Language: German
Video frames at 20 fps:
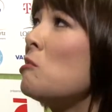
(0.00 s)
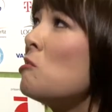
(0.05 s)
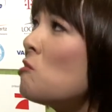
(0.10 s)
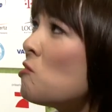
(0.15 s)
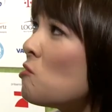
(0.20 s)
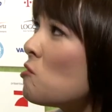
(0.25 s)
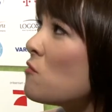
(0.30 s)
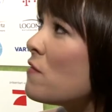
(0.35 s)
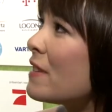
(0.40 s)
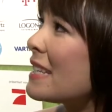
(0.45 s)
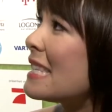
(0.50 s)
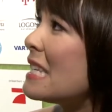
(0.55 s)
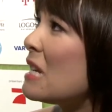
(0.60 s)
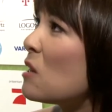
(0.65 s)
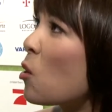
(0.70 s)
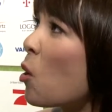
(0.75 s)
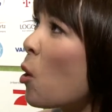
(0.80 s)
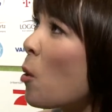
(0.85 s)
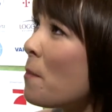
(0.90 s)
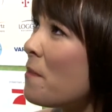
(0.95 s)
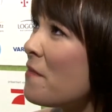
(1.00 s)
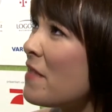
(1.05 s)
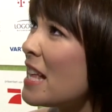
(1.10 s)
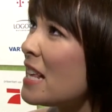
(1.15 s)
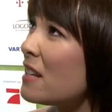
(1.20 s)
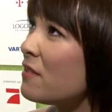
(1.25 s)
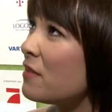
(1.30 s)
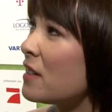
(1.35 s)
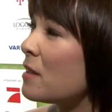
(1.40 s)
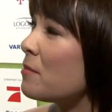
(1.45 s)
Puh, was die
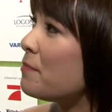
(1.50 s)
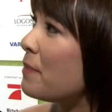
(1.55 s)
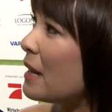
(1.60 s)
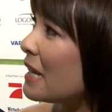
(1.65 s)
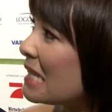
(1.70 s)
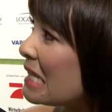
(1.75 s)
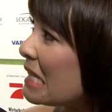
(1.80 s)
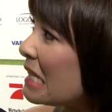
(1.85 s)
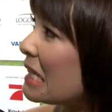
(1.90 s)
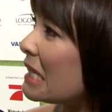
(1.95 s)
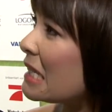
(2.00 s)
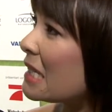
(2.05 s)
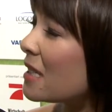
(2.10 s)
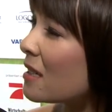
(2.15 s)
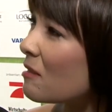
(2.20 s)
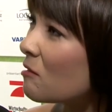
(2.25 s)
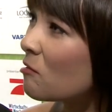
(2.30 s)
Umwelt verbessert.